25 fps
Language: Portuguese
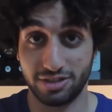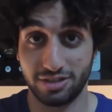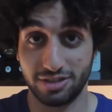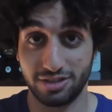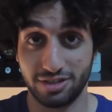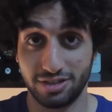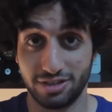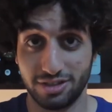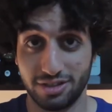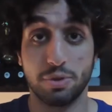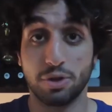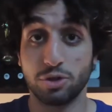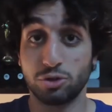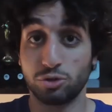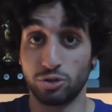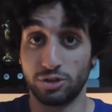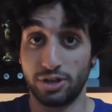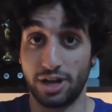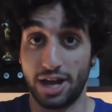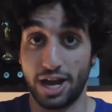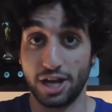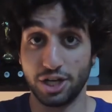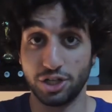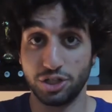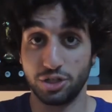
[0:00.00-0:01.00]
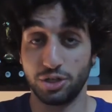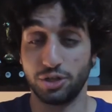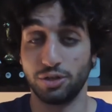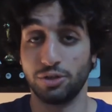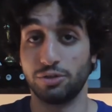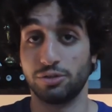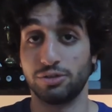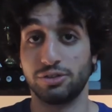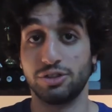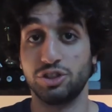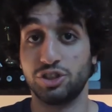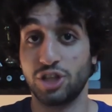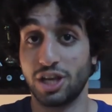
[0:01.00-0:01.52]
Ou seja, o personagem
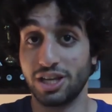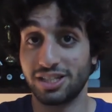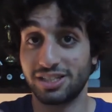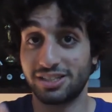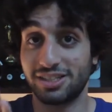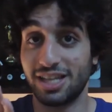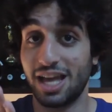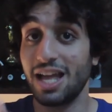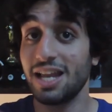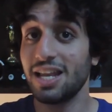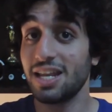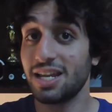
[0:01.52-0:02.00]
já está